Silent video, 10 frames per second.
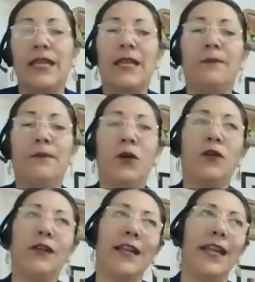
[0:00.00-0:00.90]
¿Y
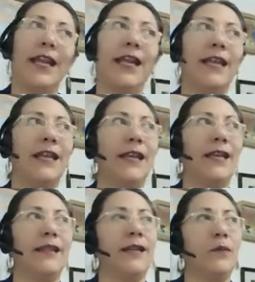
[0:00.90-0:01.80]
por
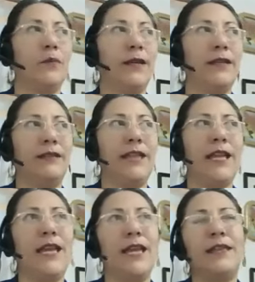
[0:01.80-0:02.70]
qué de
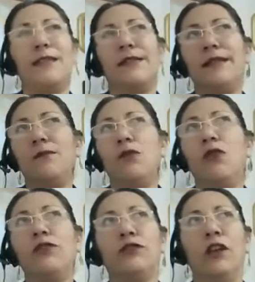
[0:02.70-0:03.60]
repente
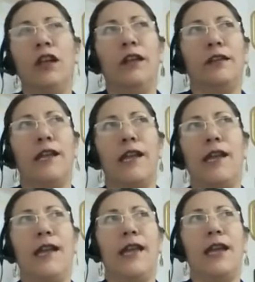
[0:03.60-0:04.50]
decimos
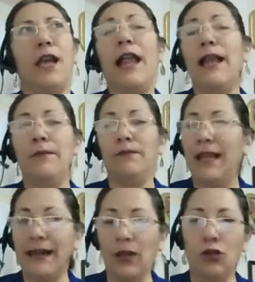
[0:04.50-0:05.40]
que al
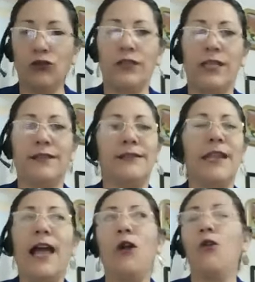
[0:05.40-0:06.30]
ampliar la
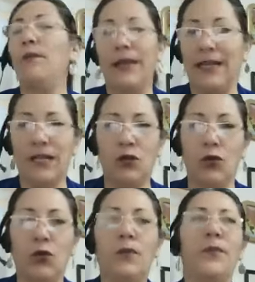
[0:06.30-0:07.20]
conciencia un
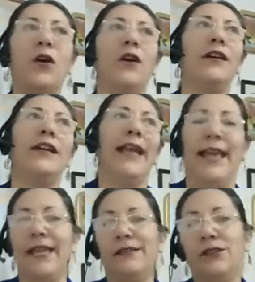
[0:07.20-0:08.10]
pequeño grupo,
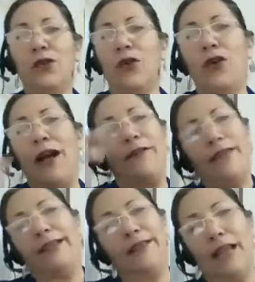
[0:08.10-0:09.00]
esto
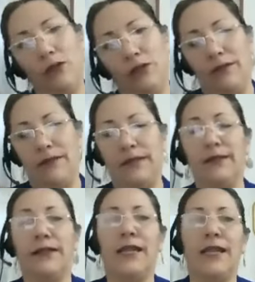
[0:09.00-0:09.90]
afecta a los
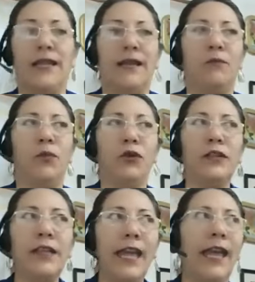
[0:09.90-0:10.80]
demás? Eh,
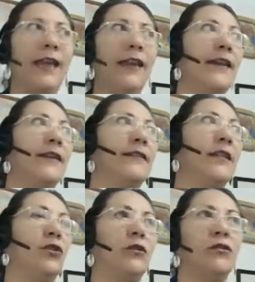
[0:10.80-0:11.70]
¿Por qué
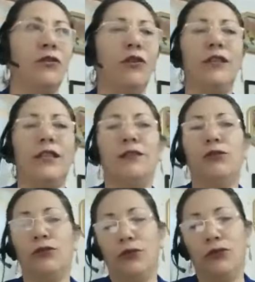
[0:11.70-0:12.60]
si yo estoy
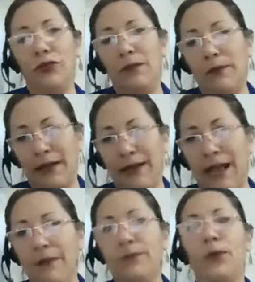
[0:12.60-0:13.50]
dentro de un
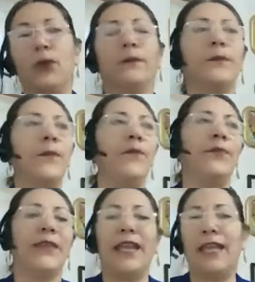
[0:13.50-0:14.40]
hipercampo
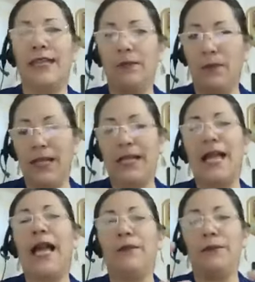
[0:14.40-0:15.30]
que
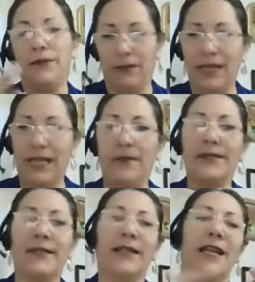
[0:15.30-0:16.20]
implica a mi familia
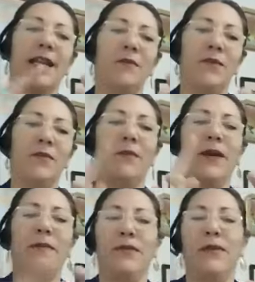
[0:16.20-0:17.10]
más cercana, a mi
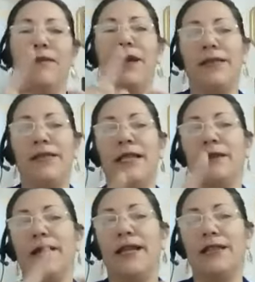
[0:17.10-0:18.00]
papá, a mi mamá, a mis
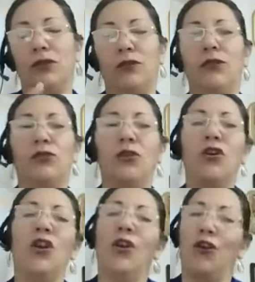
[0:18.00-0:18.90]
hermanas y todo eso,
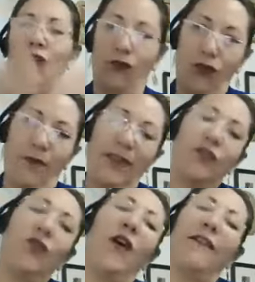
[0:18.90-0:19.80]

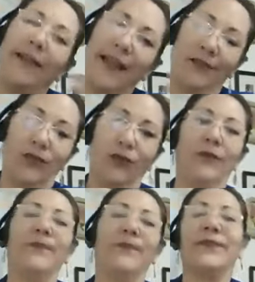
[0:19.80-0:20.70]
conforme yo
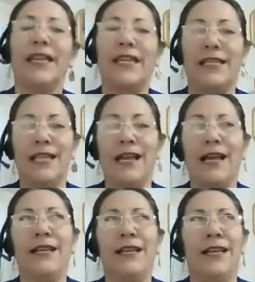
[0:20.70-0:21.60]
avanzo en
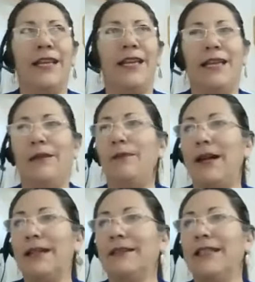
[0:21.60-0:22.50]
la eh,
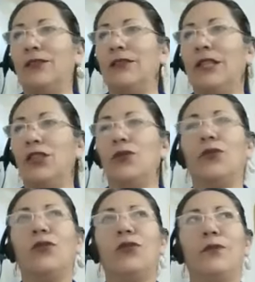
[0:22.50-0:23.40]
parte en donde
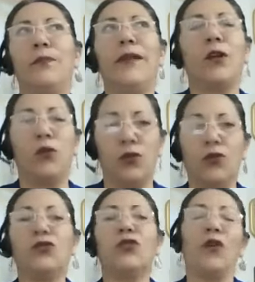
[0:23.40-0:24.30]
yo me
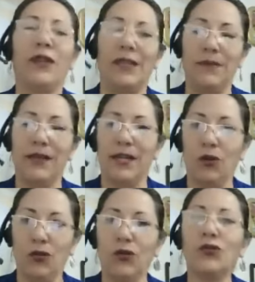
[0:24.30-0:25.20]
conozco y me
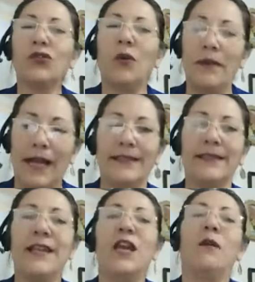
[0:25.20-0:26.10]
reconozco
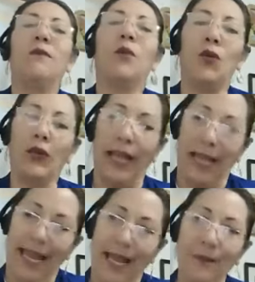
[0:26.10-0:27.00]
más, ¿por
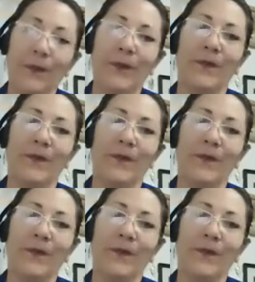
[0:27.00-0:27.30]
qué?